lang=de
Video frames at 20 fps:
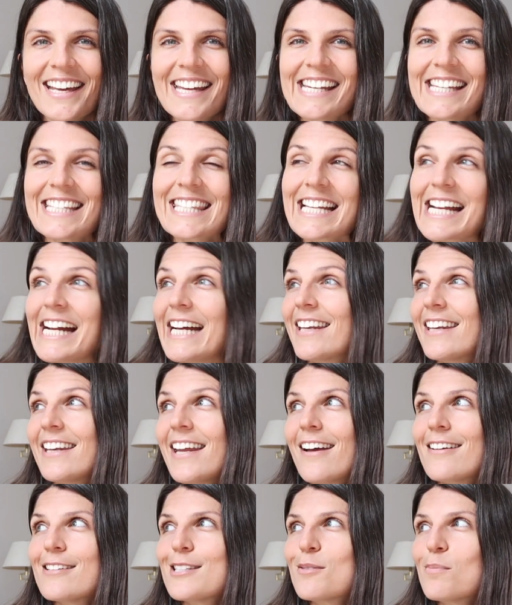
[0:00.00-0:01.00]
Das kann
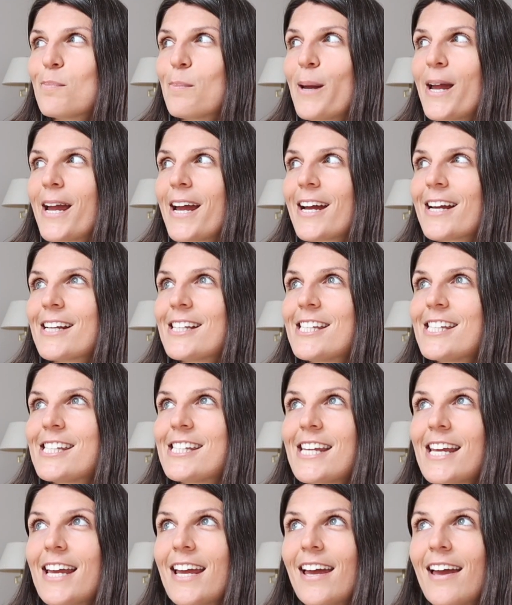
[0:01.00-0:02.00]
der
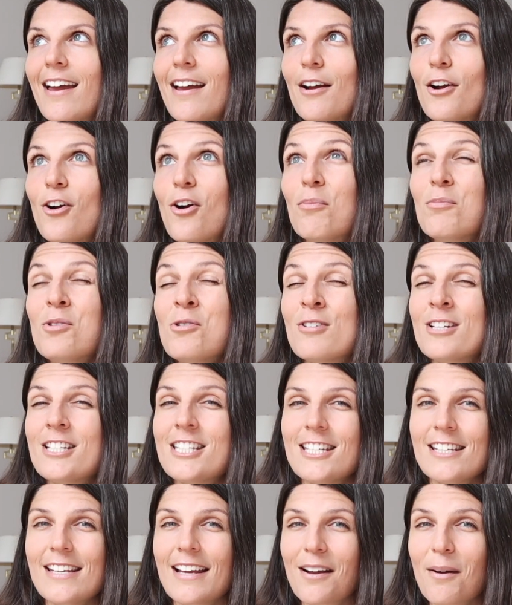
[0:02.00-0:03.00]
Aspekt der
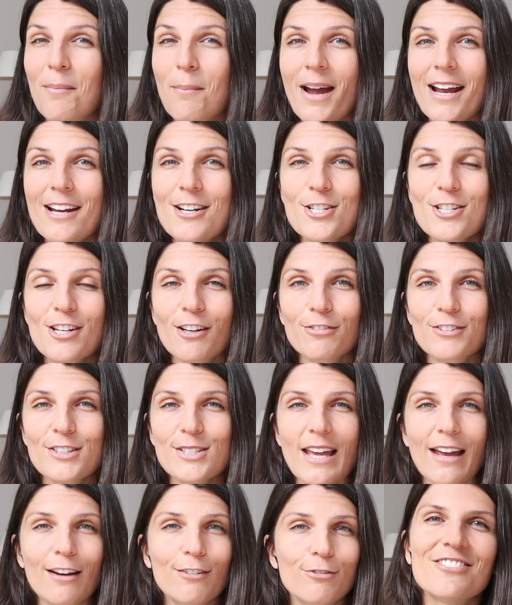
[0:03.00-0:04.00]
Community, der Gemeinschaft
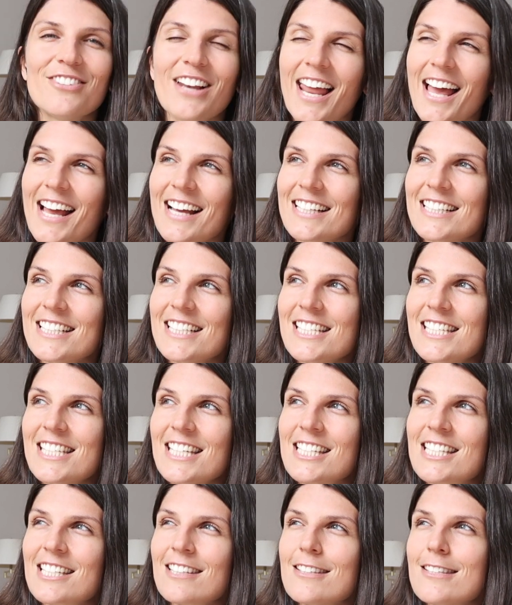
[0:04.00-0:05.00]
sein. Vielleicht
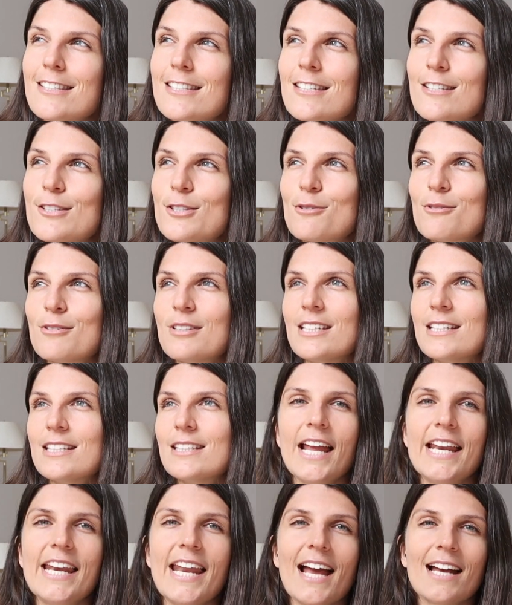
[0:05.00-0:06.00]
interessierst du
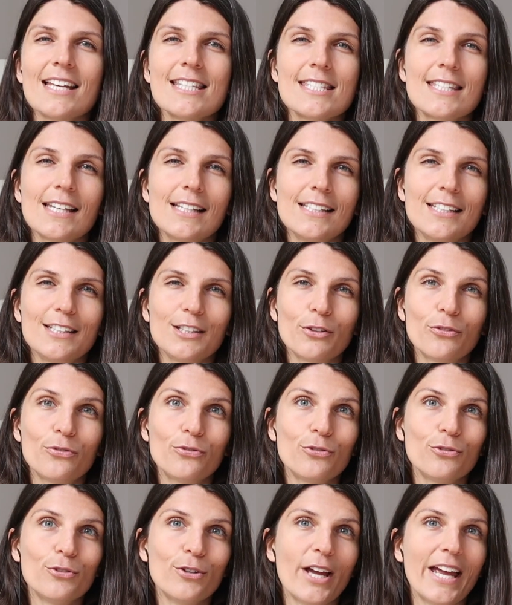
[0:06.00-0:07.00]
dich in erster Linie
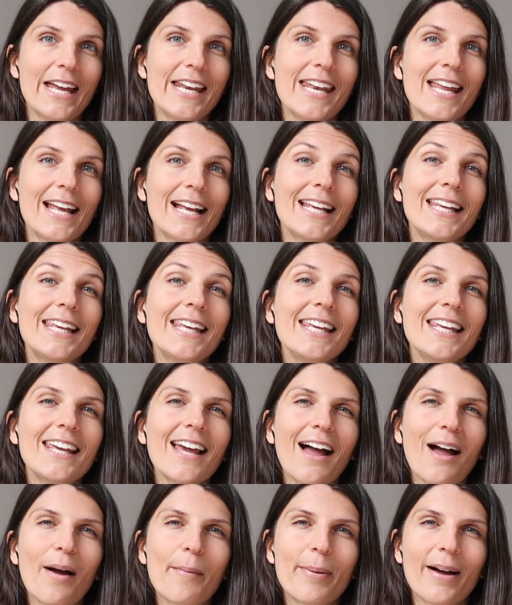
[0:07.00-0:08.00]
für
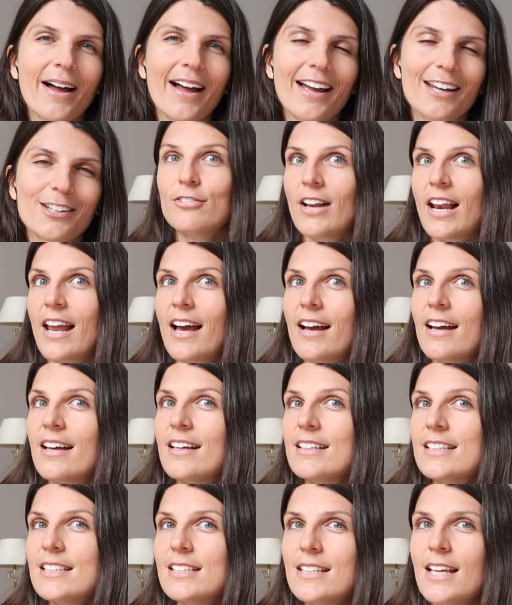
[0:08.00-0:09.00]
Energiearbeit.
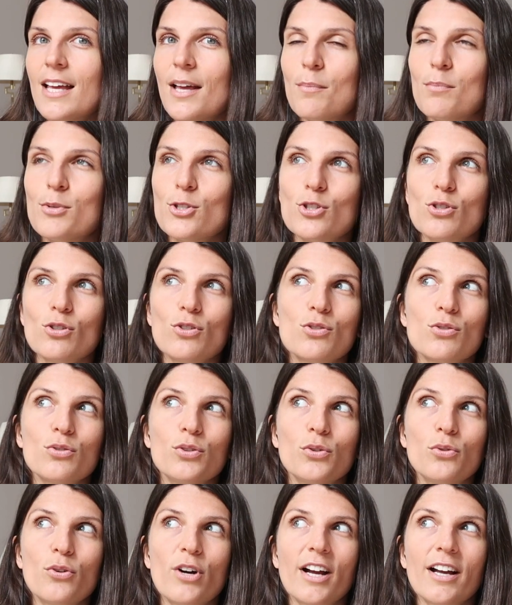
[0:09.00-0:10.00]
Vielleicht bist du zu
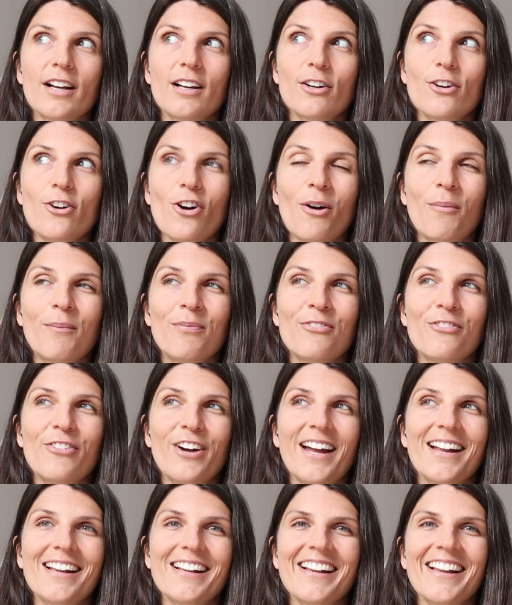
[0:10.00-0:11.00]
Yoga gekommen,
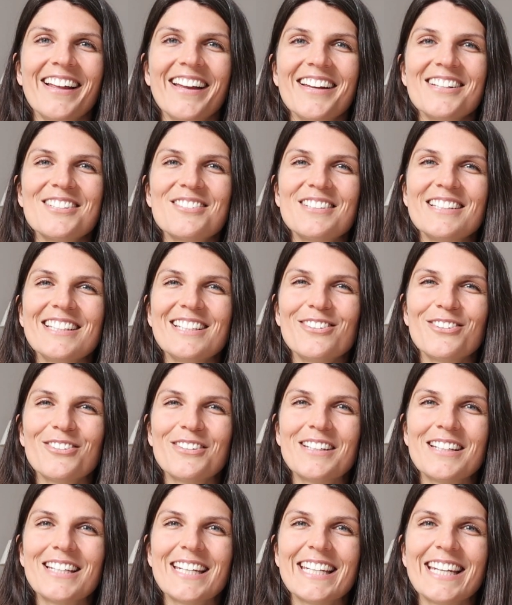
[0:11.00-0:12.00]
weil du dich für
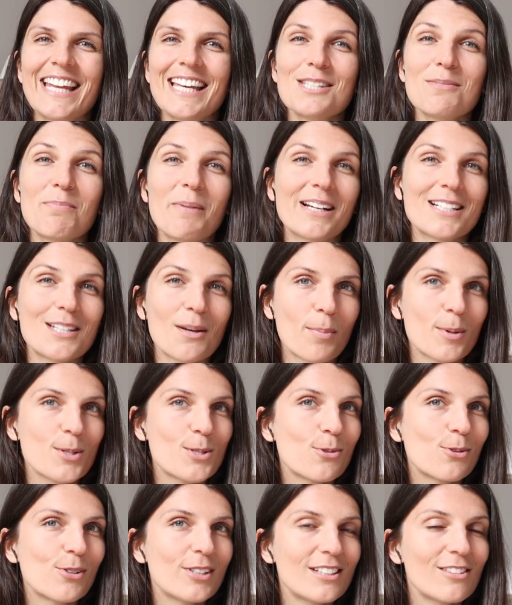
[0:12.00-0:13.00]
den Aspekt der
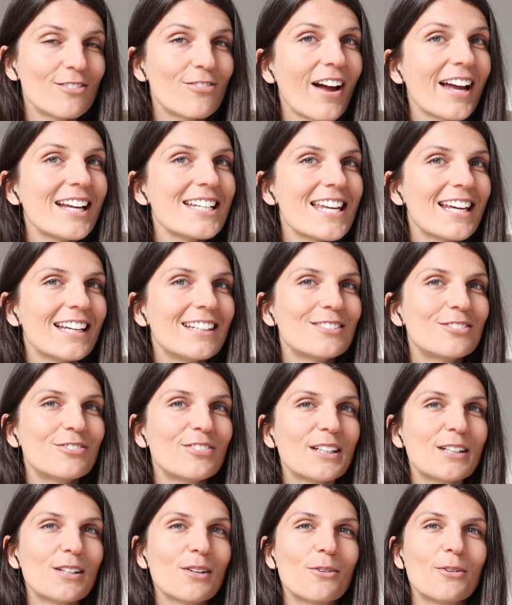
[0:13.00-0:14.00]
persönlichen
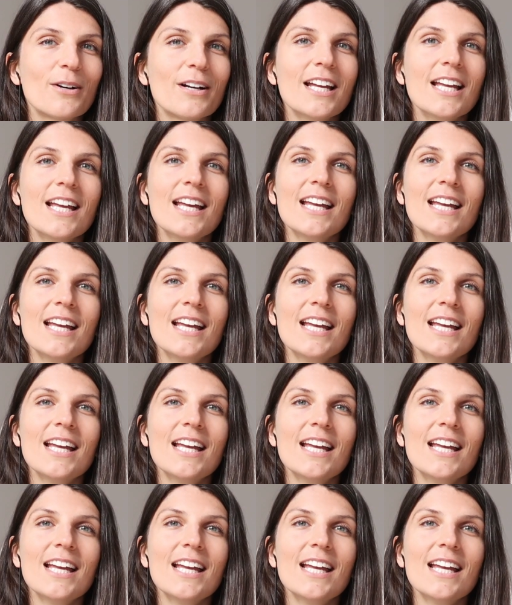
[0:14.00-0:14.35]
Weiterentwicklung